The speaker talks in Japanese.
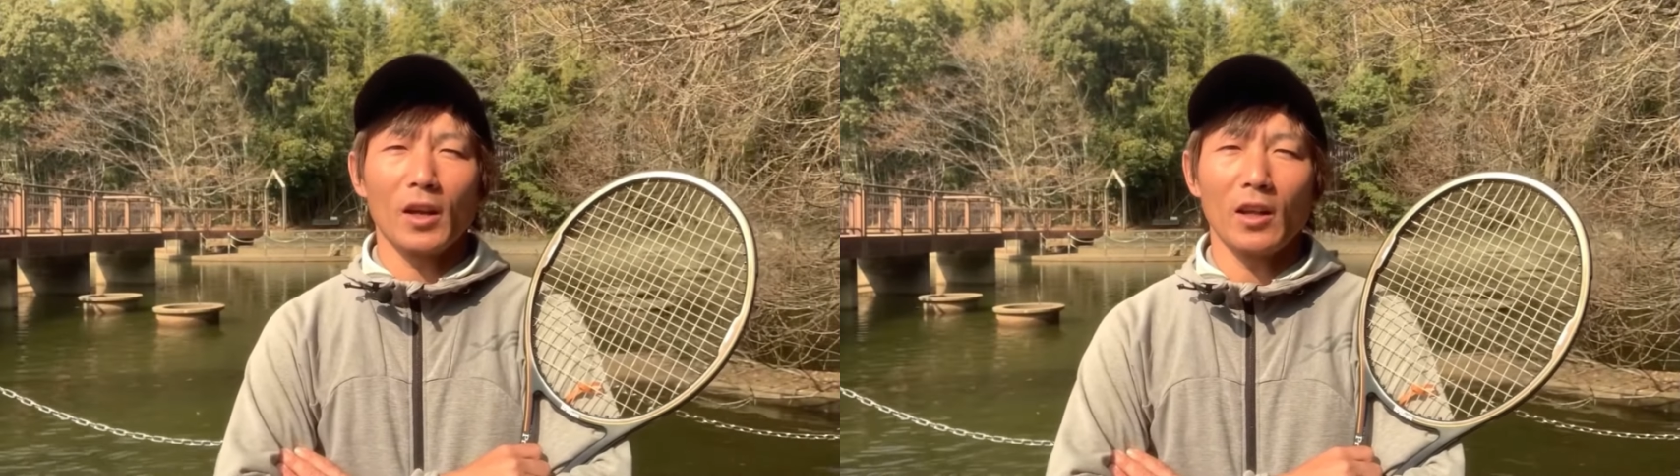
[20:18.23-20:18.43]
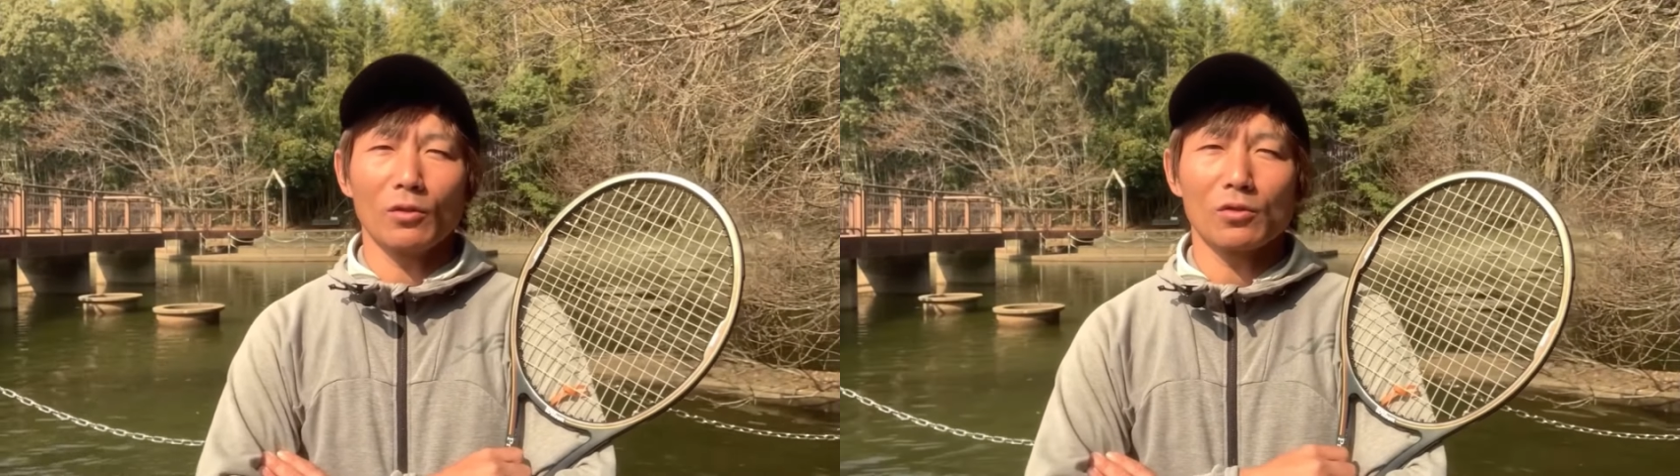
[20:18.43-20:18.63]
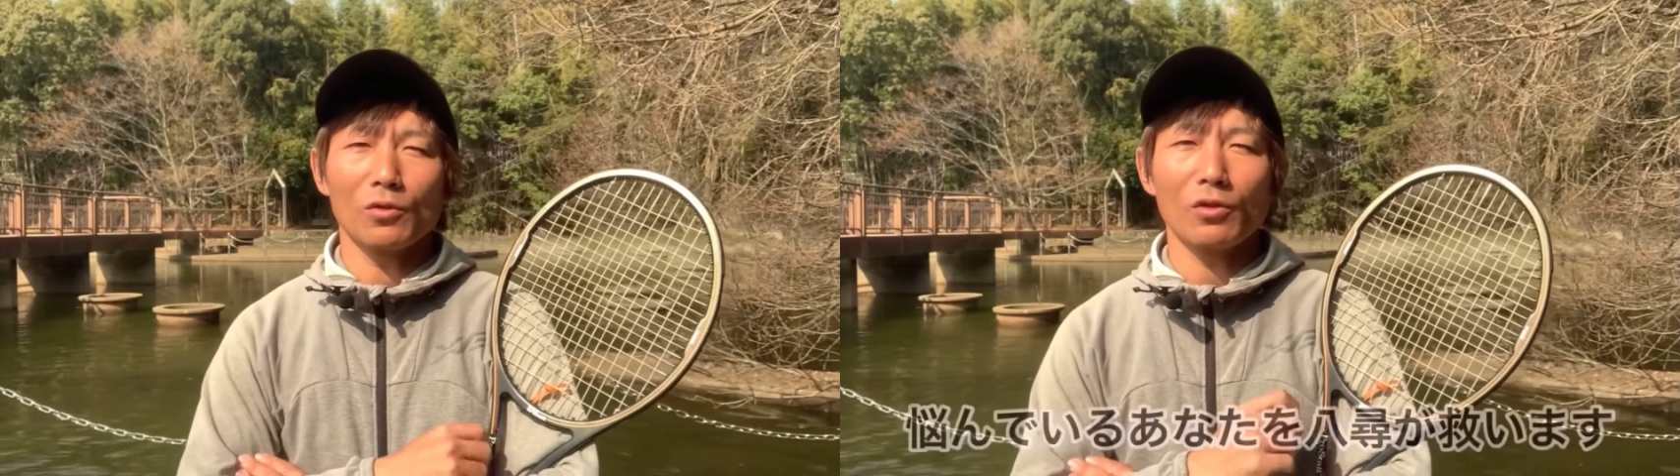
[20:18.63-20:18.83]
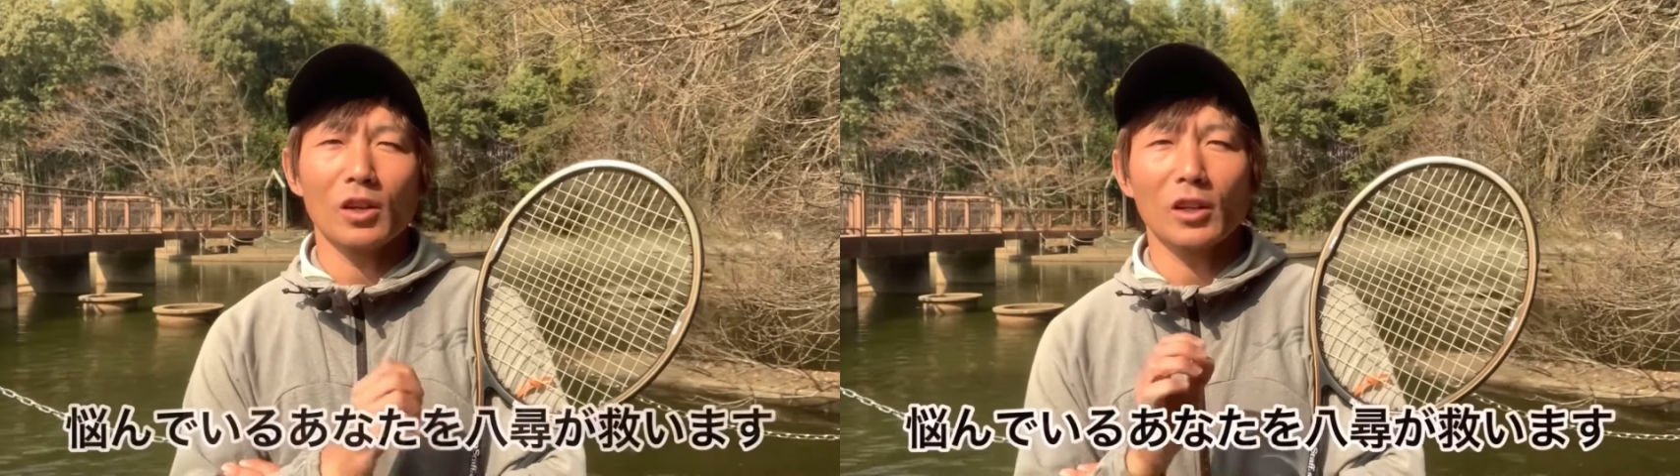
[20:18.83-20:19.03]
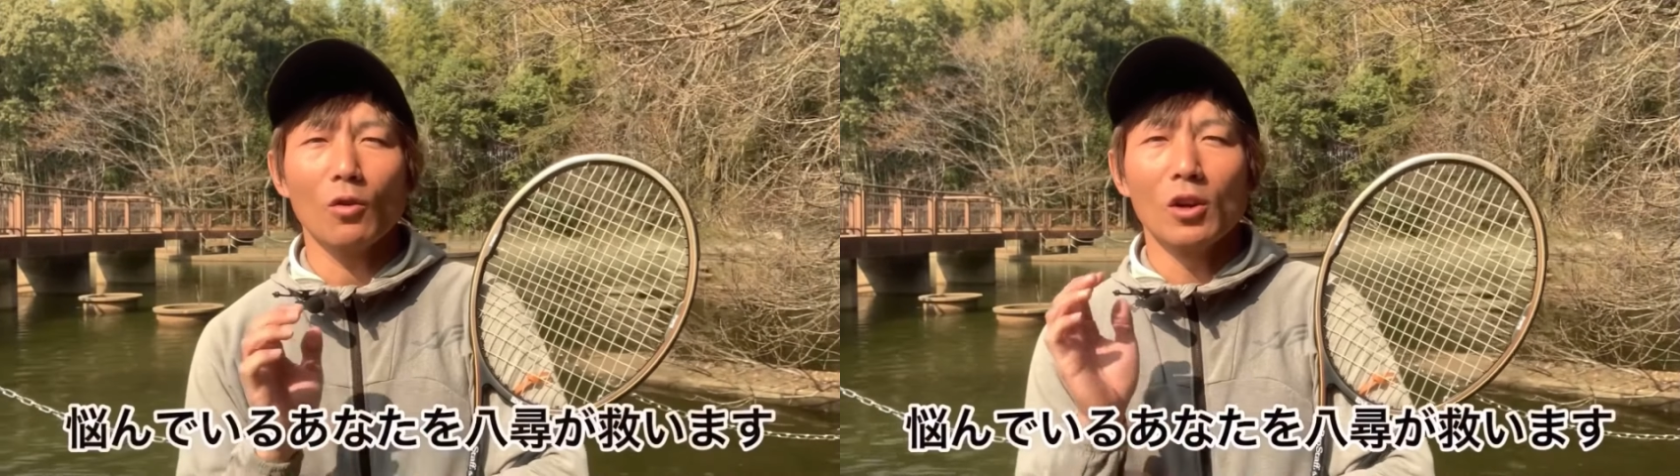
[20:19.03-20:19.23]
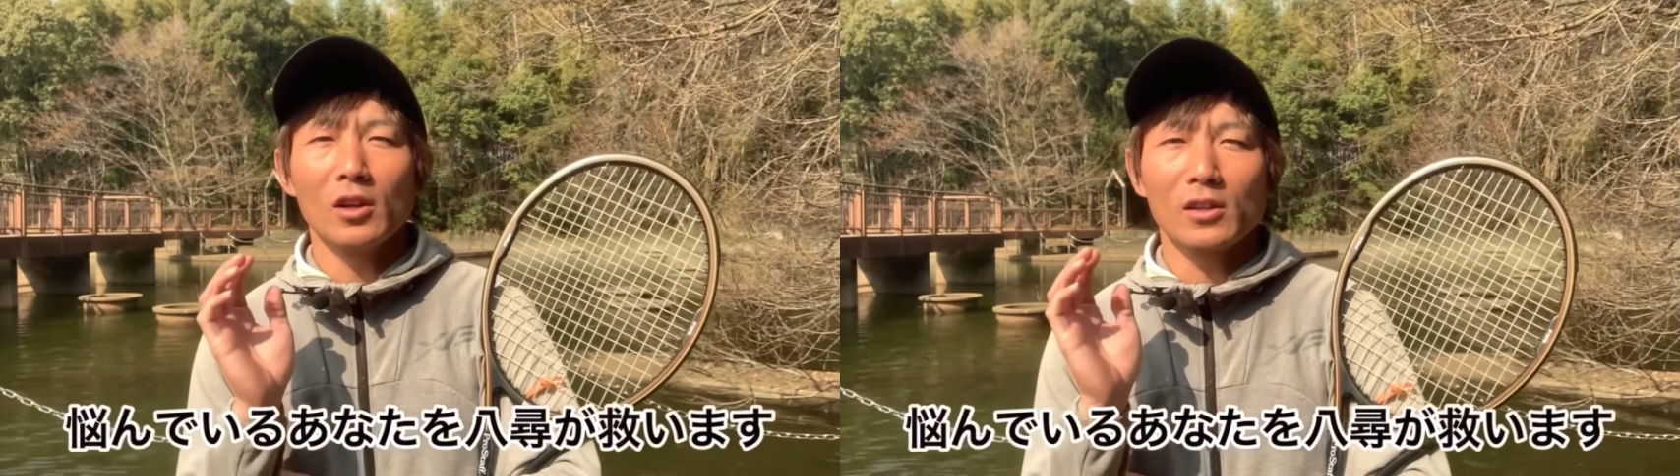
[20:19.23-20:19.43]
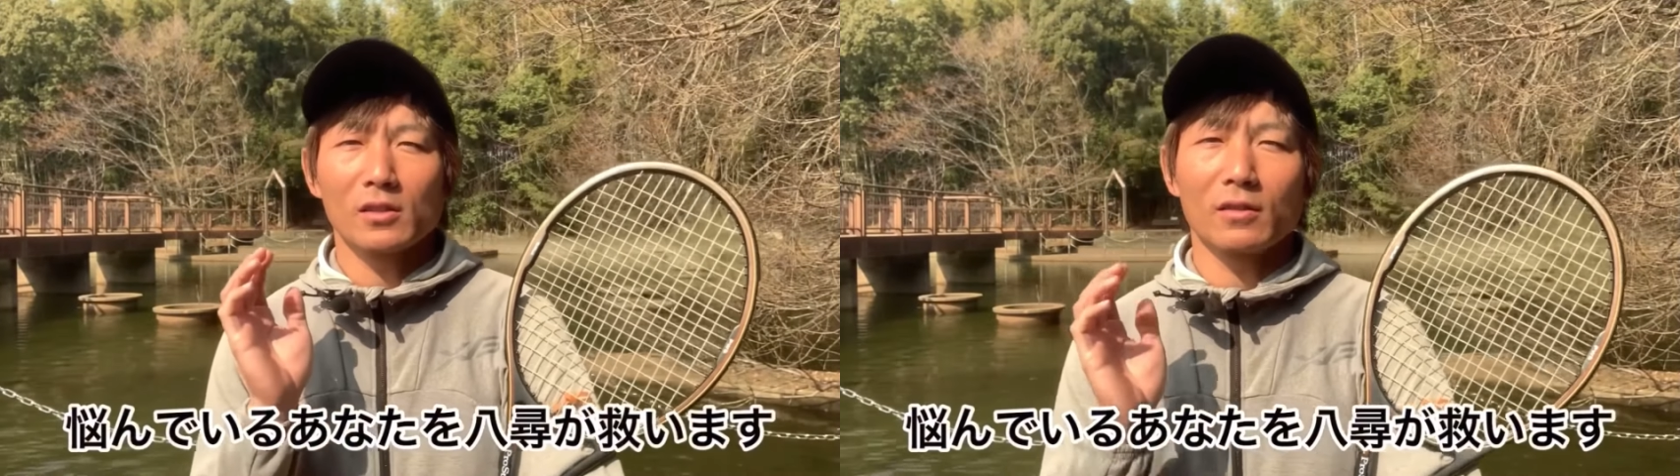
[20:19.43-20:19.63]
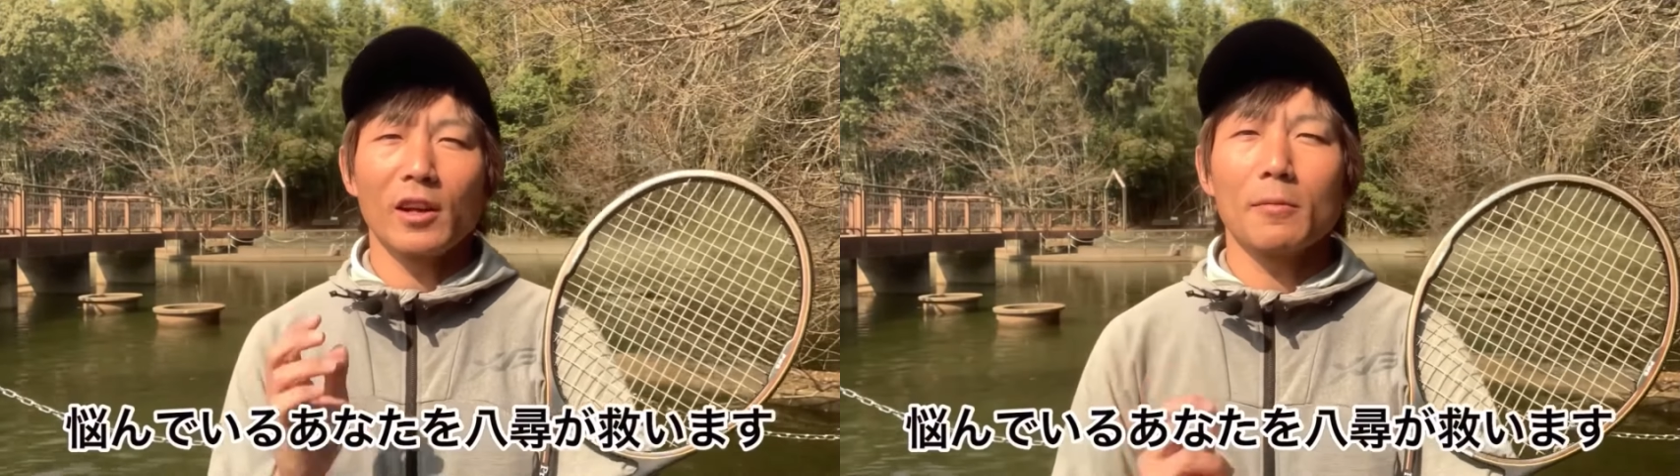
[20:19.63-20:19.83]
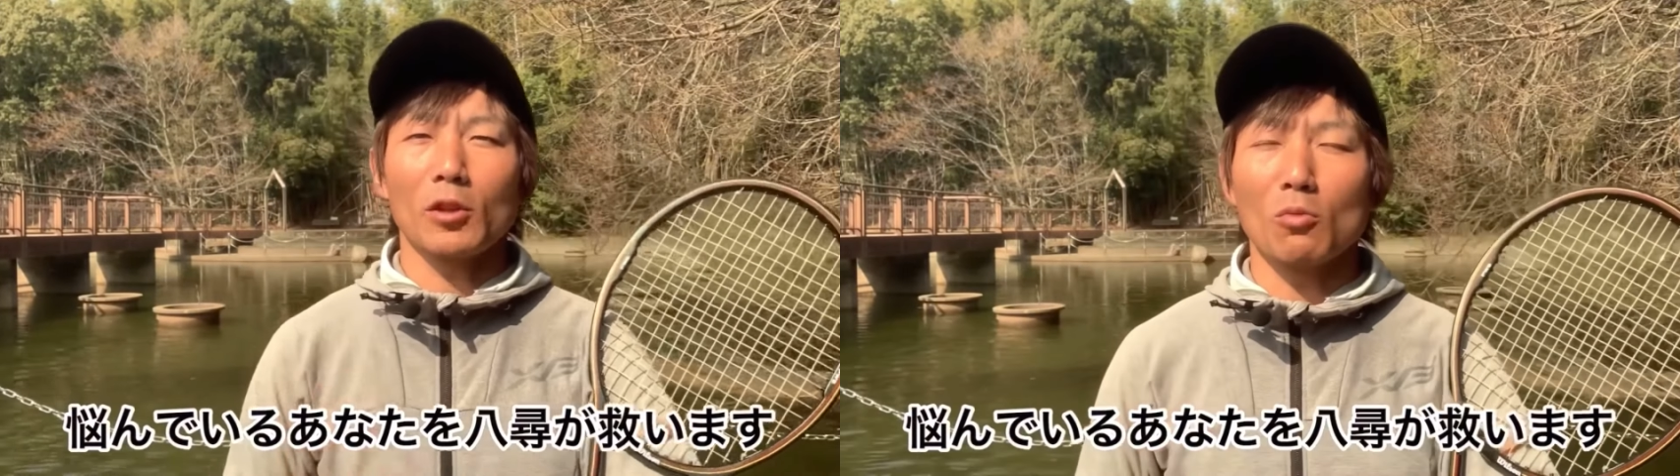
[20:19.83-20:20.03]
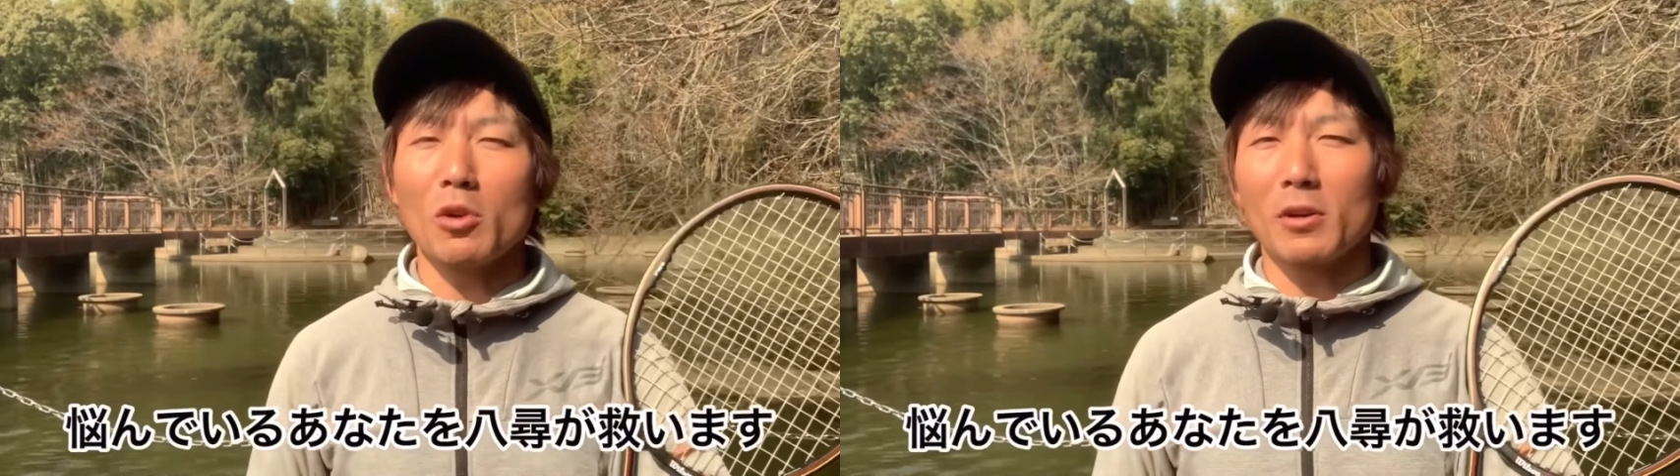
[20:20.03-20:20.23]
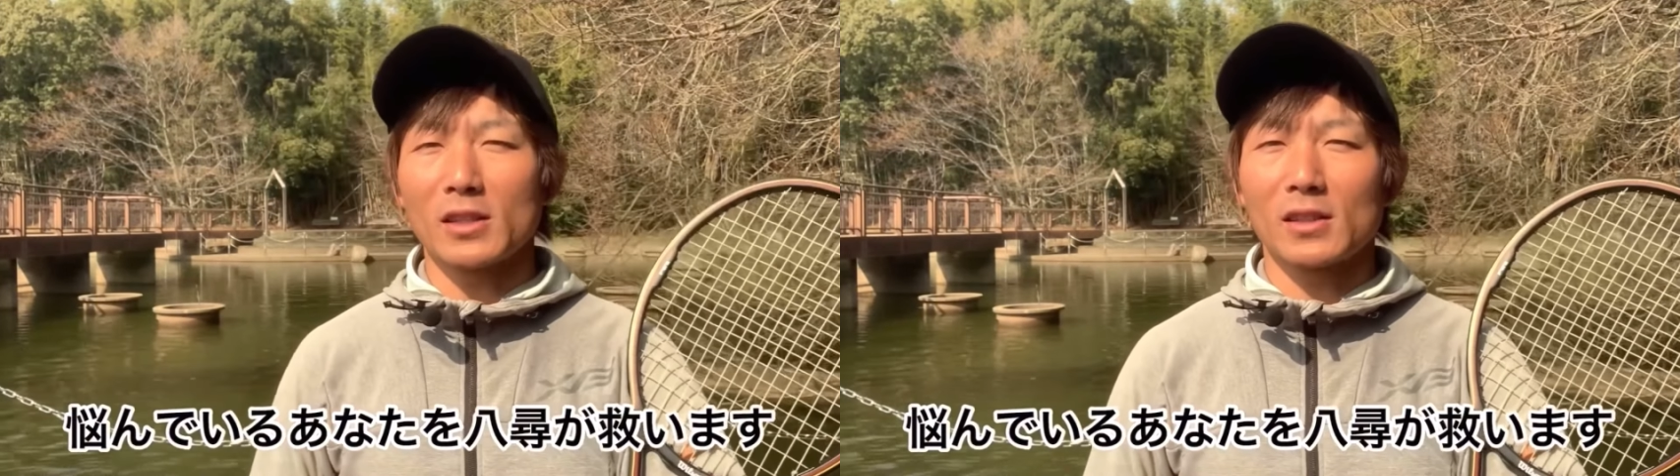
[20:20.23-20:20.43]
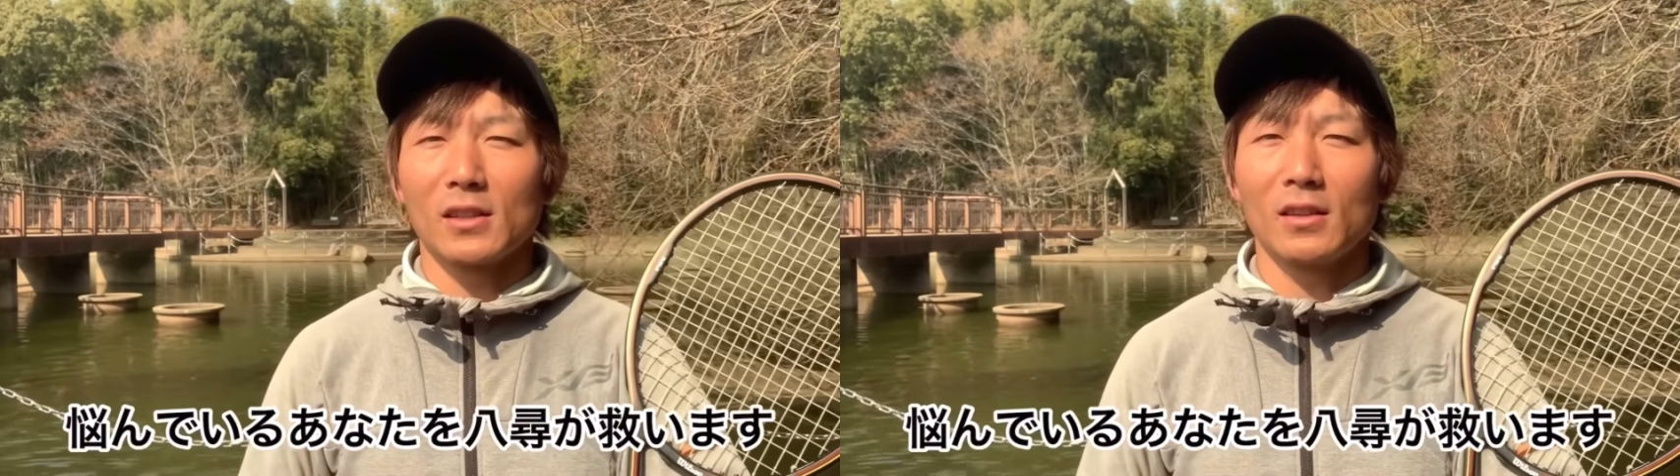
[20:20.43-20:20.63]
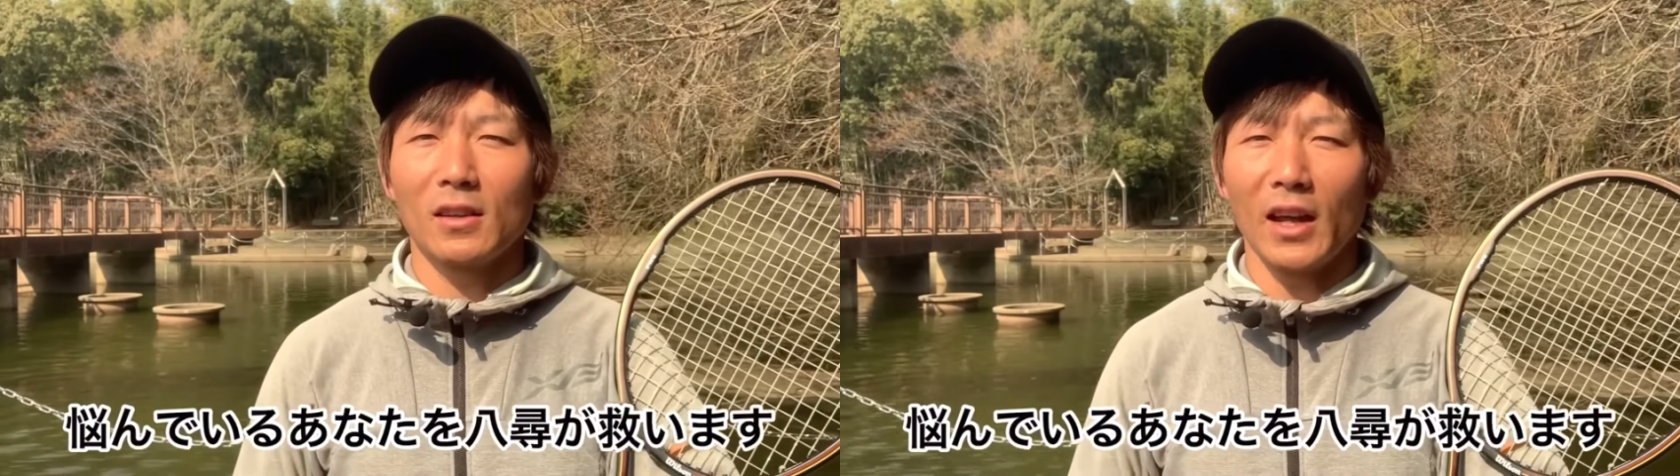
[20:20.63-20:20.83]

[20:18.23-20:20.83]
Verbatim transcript: えっ、ー、と、そういう方を救えればと思います。